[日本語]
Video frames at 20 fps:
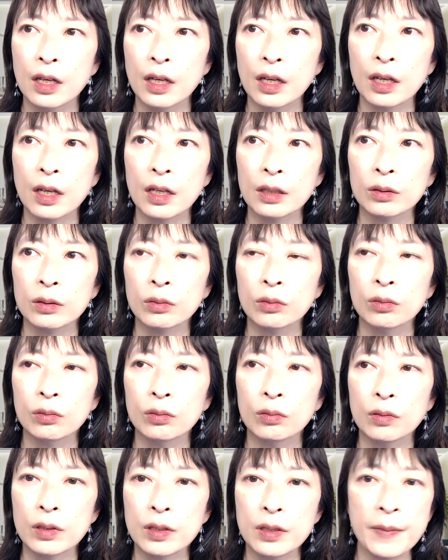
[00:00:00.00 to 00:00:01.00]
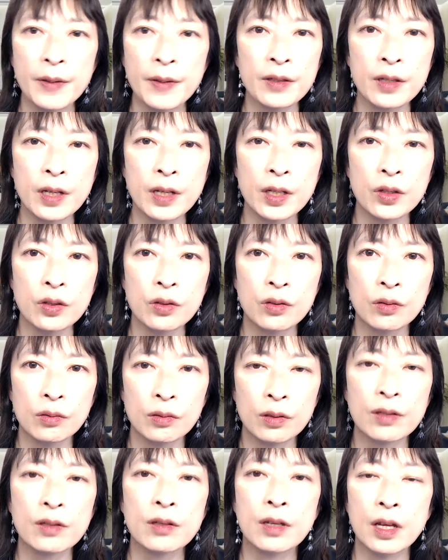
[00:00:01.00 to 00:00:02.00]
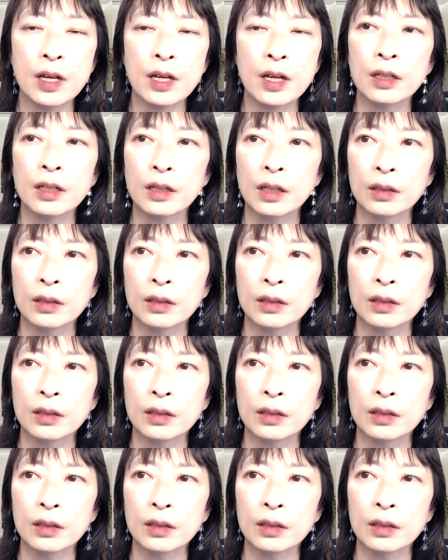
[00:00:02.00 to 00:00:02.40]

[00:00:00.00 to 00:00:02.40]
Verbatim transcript: えー、っと、一番最初ですね、